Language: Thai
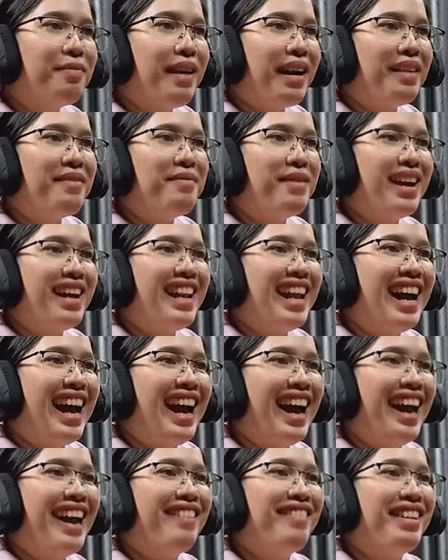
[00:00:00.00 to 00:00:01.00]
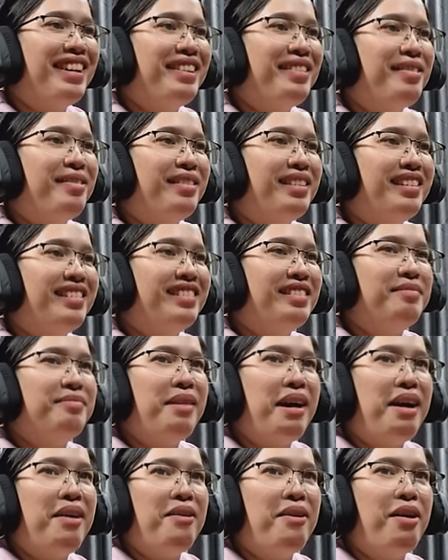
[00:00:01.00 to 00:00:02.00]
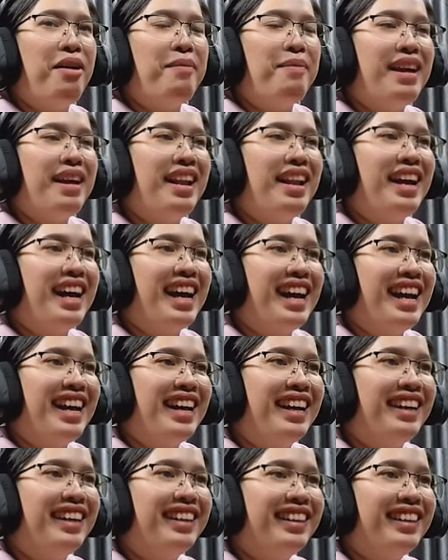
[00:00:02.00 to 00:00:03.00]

มันไม่ได้มันถูกดิสเวิลออกไปแล้วค่ะ